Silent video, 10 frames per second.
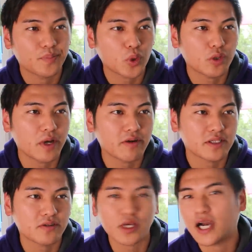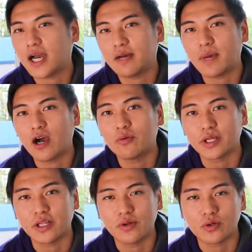僕の場合はそれが、まあ、青
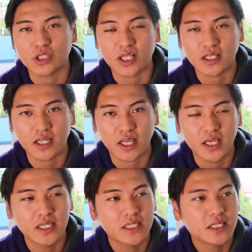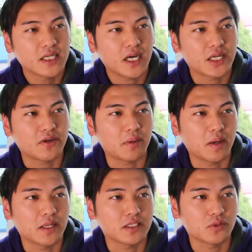森にいる両親だったりあるいは
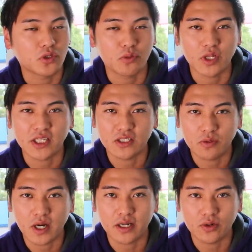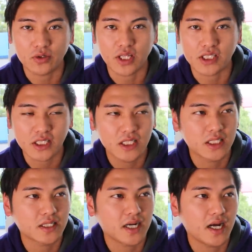まあ自分の友達の周りの人たち
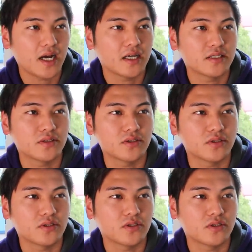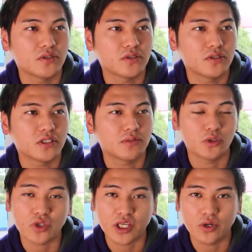がうん自
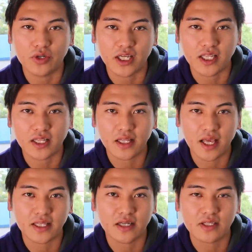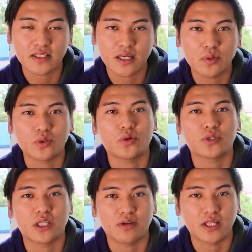分の起業にあたってたくさんサポート
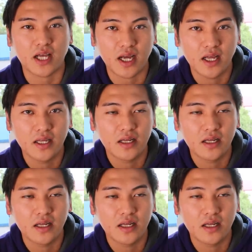をしてくれた